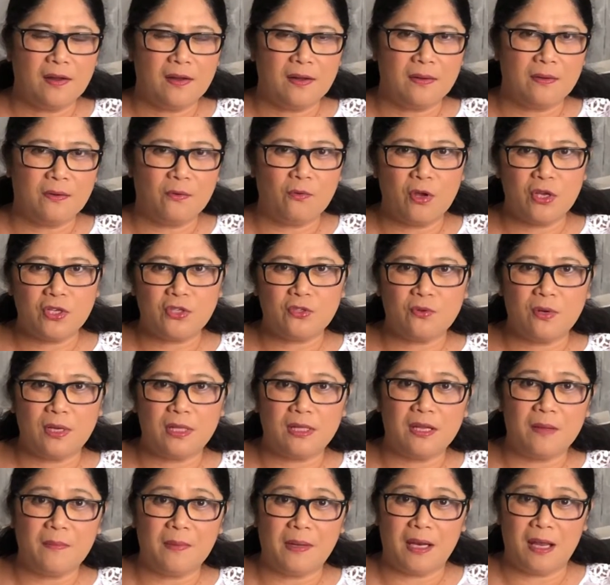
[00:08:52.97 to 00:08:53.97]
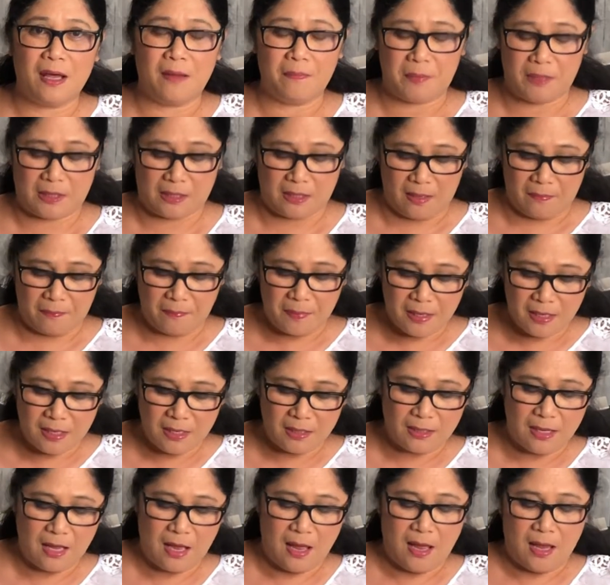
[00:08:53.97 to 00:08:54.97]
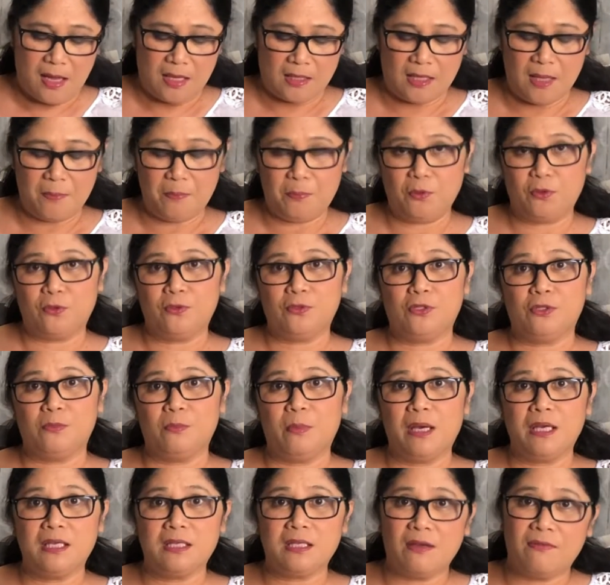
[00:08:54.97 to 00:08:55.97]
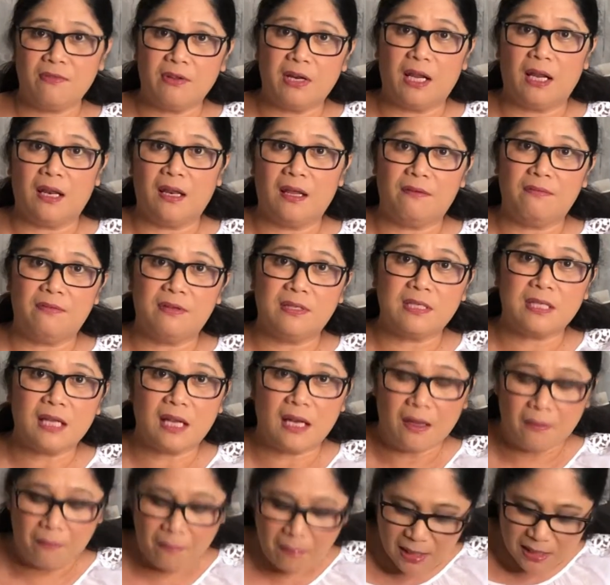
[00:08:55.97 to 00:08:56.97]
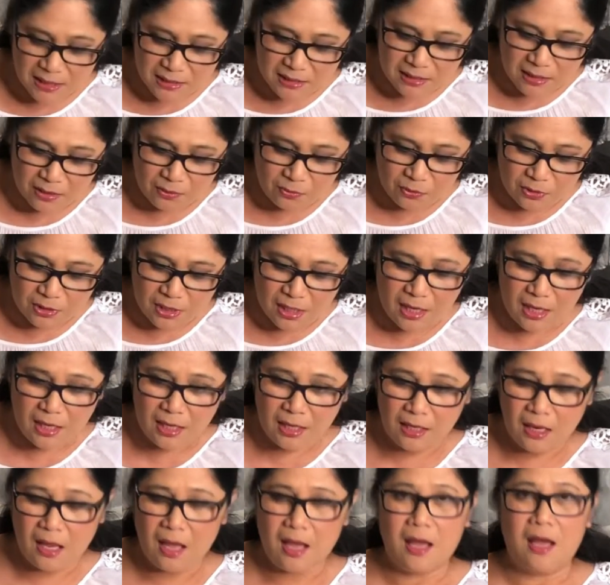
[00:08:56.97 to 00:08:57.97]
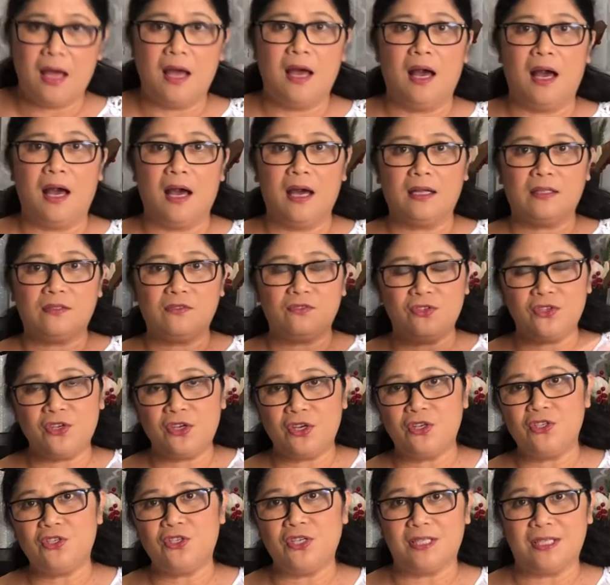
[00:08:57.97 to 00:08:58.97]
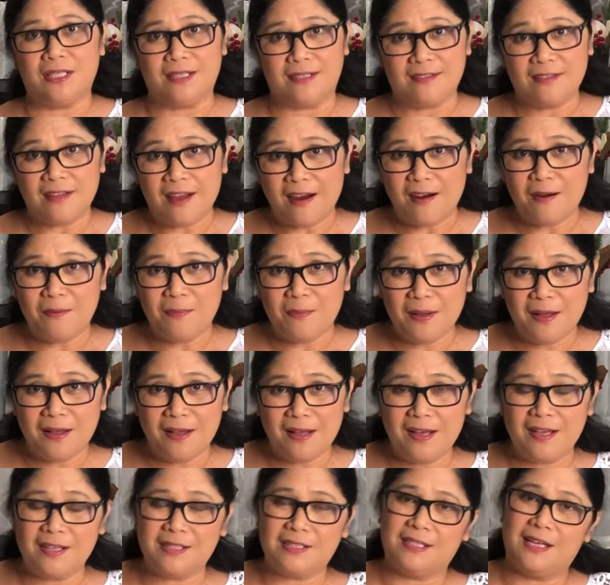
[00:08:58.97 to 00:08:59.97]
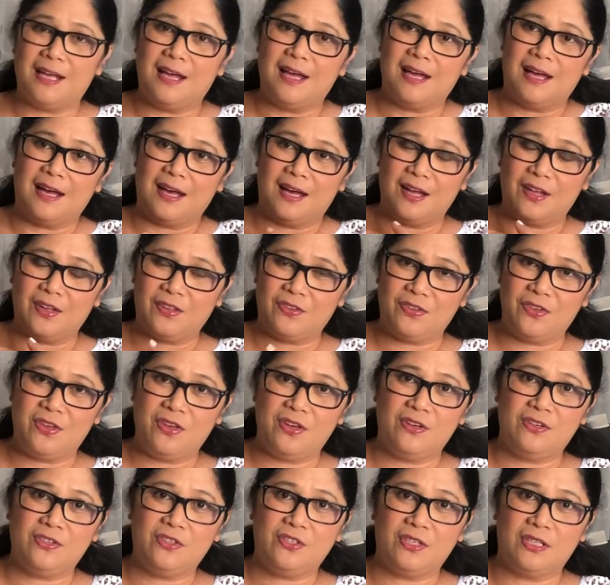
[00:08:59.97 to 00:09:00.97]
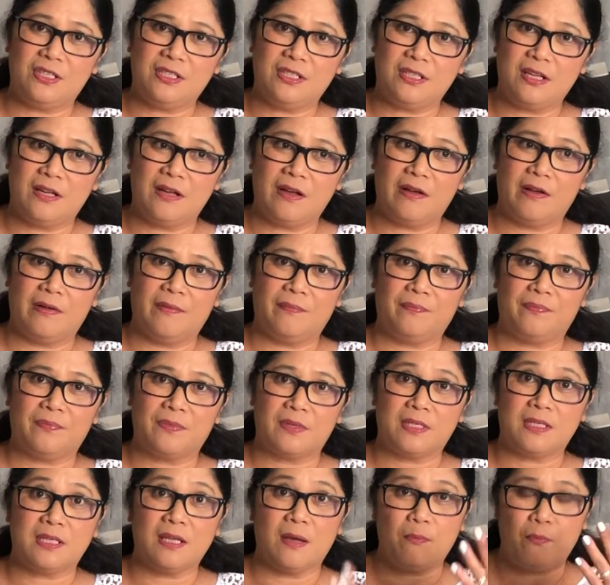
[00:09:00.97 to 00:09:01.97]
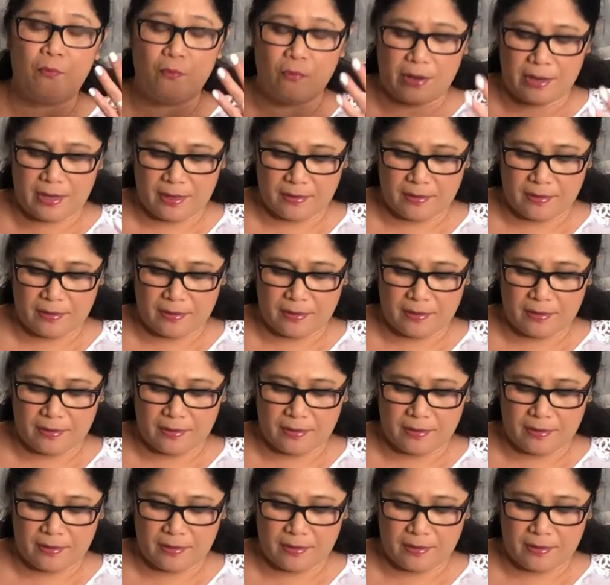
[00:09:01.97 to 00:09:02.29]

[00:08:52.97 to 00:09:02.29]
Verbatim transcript: restaurant na malapit-lapit. Tapos may 7-Eleven sa labas ng hotel at near siya sa Starbucks at near siya sa Subway.